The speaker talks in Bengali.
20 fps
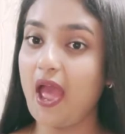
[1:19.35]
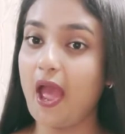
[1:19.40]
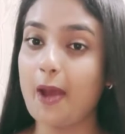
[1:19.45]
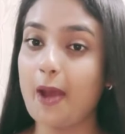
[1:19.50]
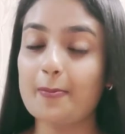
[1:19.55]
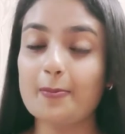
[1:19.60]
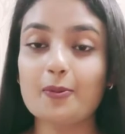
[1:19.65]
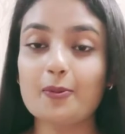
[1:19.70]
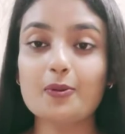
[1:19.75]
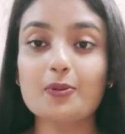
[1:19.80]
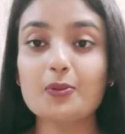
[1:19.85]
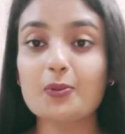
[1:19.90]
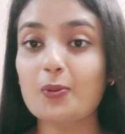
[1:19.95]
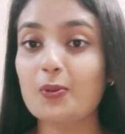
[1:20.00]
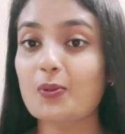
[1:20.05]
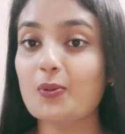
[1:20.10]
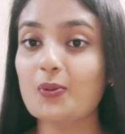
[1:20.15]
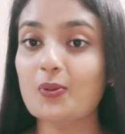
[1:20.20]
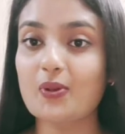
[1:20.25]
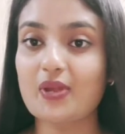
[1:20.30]
এমন
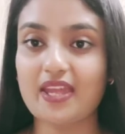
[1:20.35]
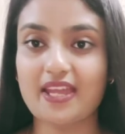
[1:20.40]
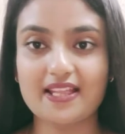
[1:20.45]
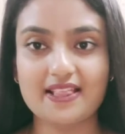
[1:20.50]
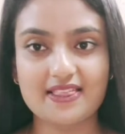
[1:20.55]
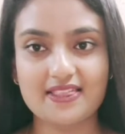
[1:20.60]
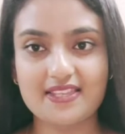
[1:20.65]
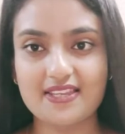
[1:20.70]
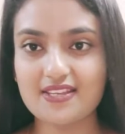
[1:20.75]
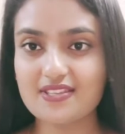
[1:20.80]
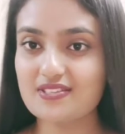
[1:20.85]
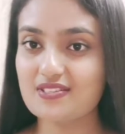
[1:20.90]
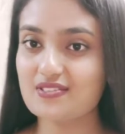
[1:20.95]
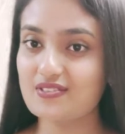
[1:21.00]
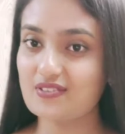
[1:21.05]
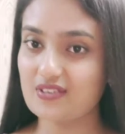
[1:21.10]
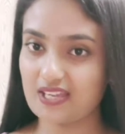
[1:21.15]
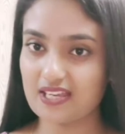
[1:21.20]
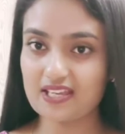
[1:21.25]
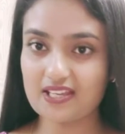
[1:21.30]
কোনো হেলদিয়েস্ট
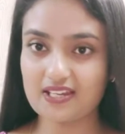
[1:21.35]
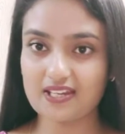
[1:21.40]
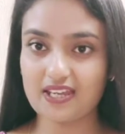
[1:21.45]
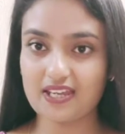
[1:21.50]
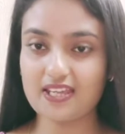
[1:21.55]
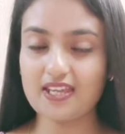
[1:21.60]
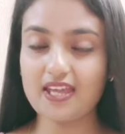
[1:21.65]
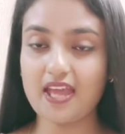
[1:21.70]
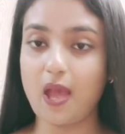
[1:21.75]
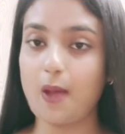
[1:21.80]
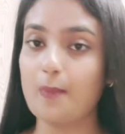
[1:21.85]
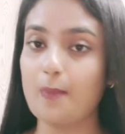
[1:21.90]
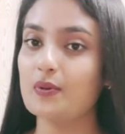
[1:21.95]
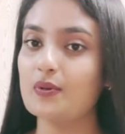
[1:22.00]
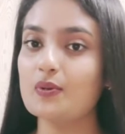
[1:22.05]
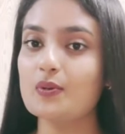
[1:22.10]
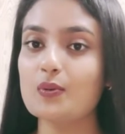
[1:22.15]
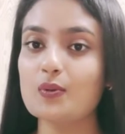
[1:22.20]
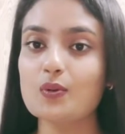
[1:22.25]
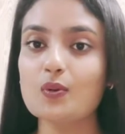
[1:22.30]
ড্রিঙ্ক নেই এমন
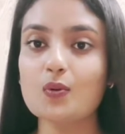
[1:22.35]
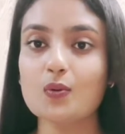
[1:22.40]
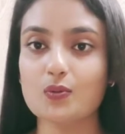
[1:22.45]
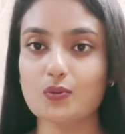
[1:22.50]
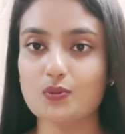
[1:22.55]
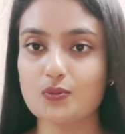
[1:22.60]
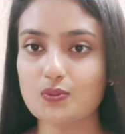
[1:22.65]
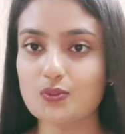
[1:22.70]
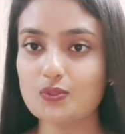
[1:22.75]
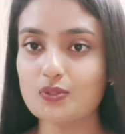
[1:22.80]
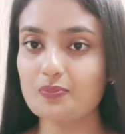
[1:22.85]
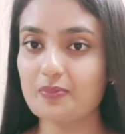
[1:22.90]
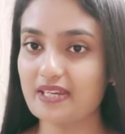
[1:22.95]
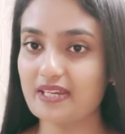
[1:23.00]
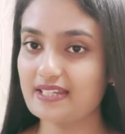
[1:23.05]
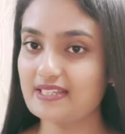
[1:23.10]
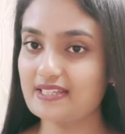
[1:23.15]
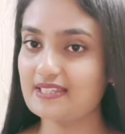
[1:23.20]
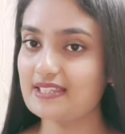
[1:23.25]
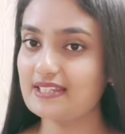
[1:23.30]
কোনো ওষুধ
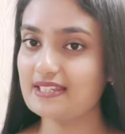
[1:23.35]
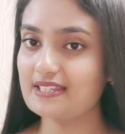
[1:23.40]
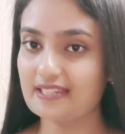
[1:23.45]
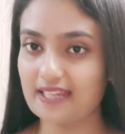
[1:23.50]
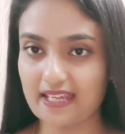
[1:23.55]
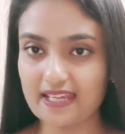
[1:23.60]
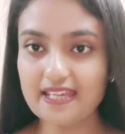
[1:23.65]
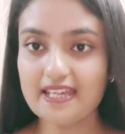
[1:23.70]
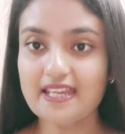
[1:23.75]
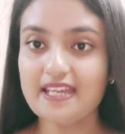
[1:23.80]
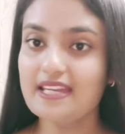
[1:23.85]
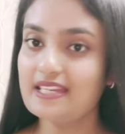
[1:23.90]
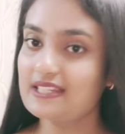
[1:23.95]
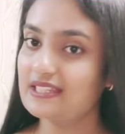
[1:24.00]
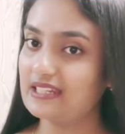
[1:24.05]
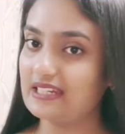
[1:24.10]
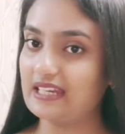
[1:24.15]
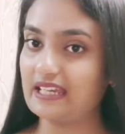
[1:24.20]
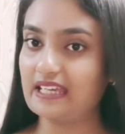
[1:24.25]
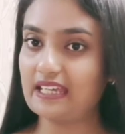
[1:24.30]
মেডিসিন নেই
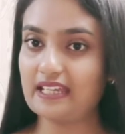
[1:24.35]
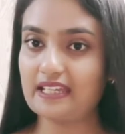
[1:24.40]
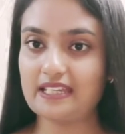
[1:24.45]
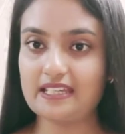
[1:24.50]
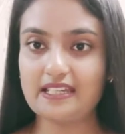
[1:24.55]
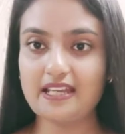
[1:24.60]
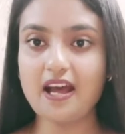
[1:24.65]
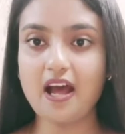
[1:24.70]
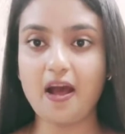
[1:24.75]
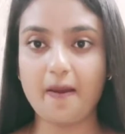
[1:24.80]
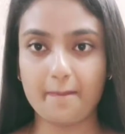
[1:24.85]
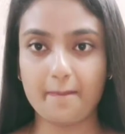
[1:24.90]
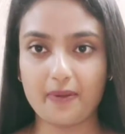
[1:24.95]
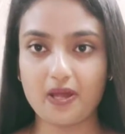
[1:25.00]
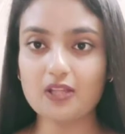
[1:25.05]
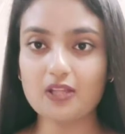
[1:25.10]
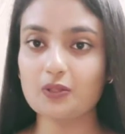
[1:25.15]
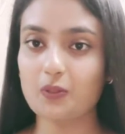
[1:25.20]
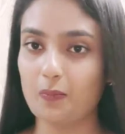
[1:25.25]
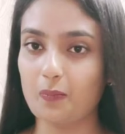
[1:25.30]
যেটা খেয়ে কিনা আমরা
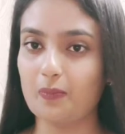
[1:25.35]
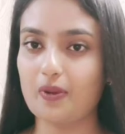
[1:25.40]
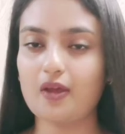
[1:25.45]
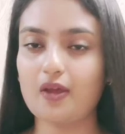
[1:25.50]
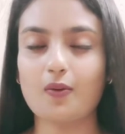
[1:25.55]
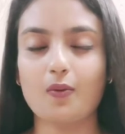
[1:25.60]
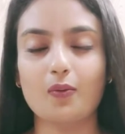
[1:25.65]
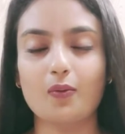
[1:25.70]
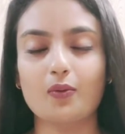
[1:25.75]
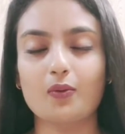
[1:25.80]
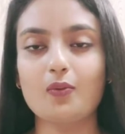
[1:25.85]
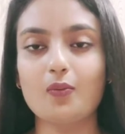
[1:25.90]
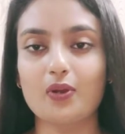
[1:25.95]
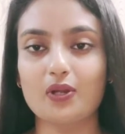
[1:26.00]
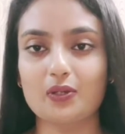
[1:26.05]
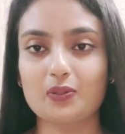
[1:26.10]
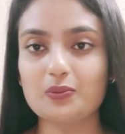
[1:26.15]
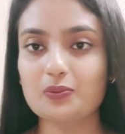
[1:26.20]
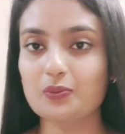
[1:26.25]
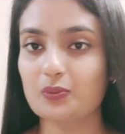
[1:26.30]
তোমরা কখনো ওয়েট
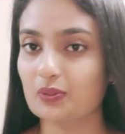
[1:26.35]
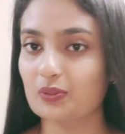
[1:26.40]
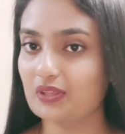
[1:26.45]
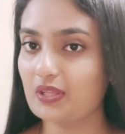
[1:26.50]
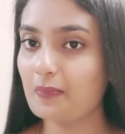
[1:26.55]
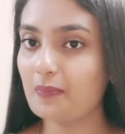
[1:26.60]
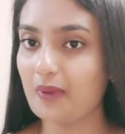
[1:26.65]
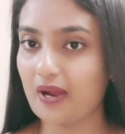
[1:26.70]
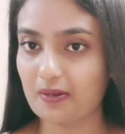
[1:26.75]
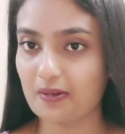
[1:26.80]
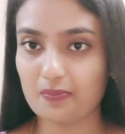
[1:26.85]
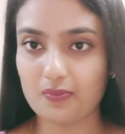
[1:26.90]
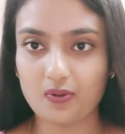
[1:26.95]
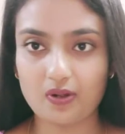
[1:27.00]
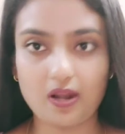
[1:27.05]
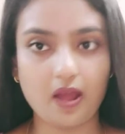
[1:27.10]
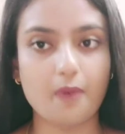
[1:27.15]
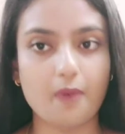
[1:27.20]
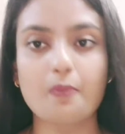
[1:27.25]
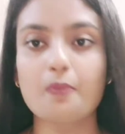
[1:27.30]
লুজ করতে পারবো
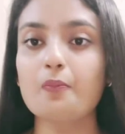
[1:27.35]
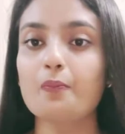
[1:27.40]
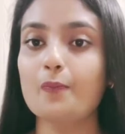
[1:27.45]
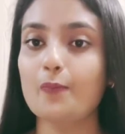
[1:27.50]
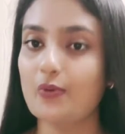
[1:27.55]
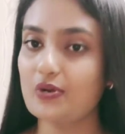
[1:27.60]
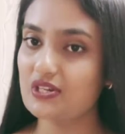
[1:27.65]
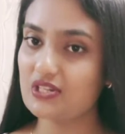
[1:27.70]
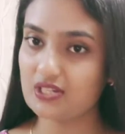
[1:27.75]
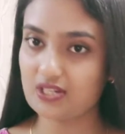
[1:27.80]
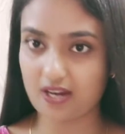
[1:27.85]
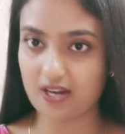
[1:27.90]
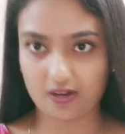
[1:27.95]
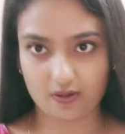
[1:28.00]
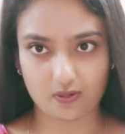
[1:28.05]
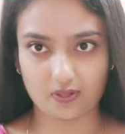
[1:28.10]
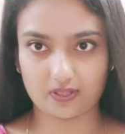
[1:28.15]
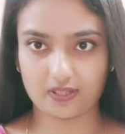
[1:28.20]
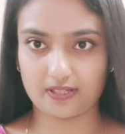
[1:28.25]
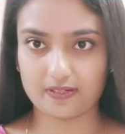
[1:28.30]
না পরিষ্কার
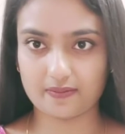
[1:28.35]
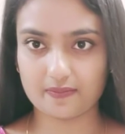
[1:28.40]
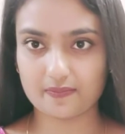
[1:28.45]
কথা